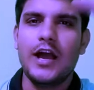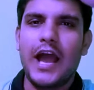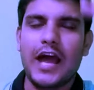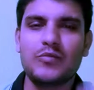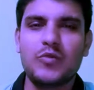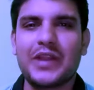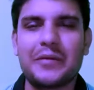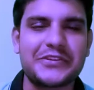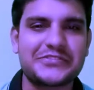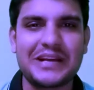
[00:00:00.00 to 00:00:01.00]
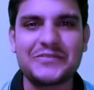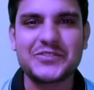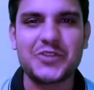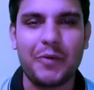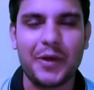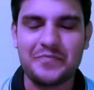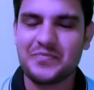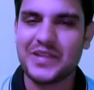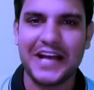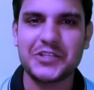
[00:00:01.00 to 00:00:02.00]
হ্যালো মুভি লাভার্স কেমন আছেন সবাই
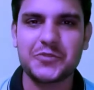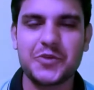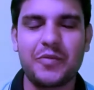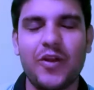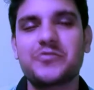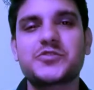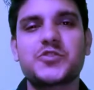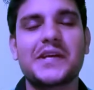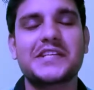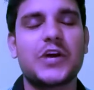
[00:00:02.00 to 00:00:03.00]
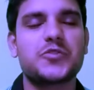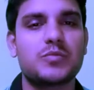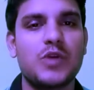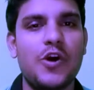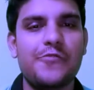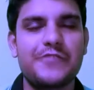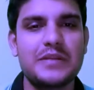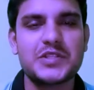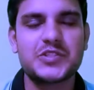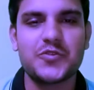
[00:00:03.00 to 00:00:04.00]
আশা করি সবাই ভালো আছেন সবাইকে স্বাগতম
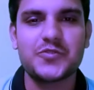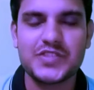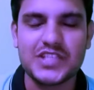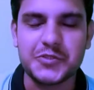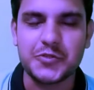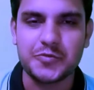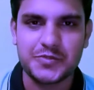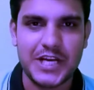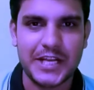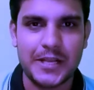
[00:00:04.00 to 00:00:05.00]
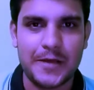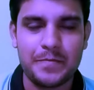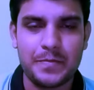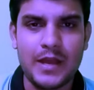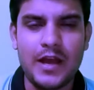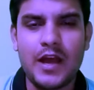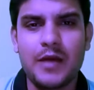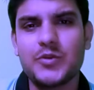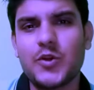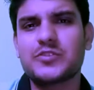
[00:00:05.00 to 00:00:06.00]
ফিল্ম স্টোকস ইউটিউব চ্যানেলে
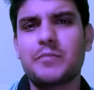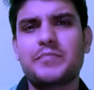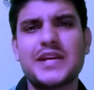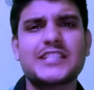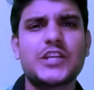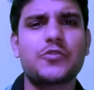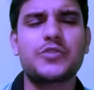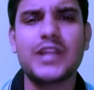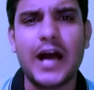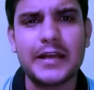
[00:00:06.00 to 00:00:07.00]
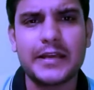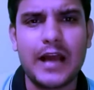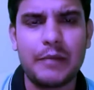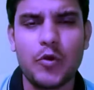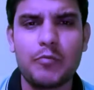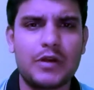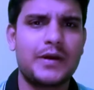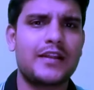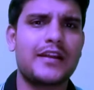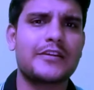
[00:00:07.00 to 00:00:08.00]
ভিওর্স বেশ কিছুদিন আগে আমি ওপার
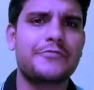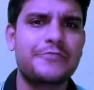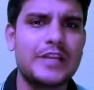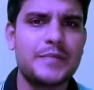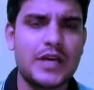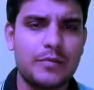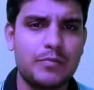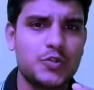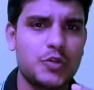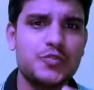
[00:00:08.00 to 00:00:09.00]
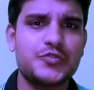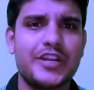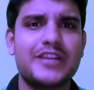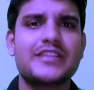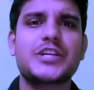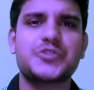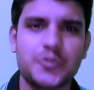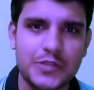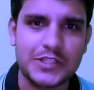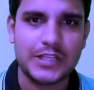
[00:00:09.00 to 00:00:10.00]
বাংলার একটা ফিল্মের মোশন পোস্টারের রিয়াকশন
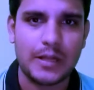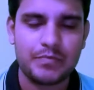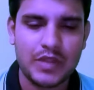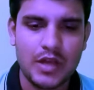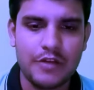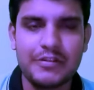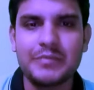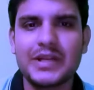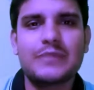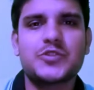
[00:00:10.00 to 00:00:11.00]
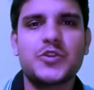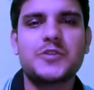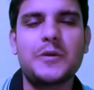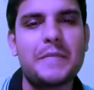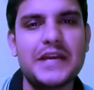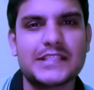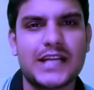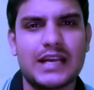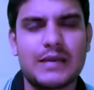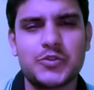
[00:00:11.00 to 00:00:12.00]
করেছিলাম ফিল্মটার নাম ছিল হচ্ছে
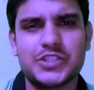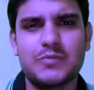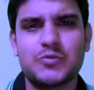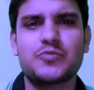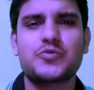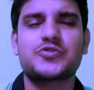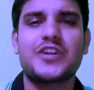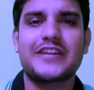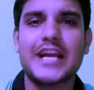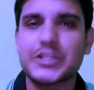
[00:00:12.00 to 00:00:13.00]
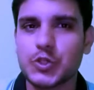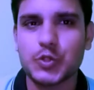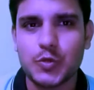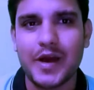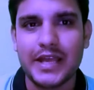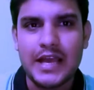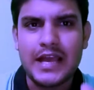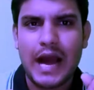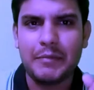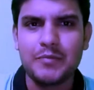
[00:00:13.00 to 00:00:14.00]
মির্জা এবং সেই মোশন পোস্টার রিয়াকশনের সময়
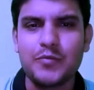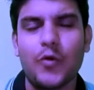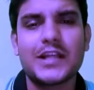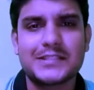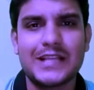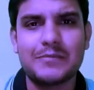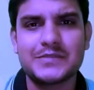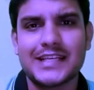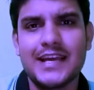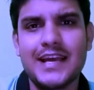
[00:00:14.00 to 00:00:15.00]
আমি বলেছিলাম যে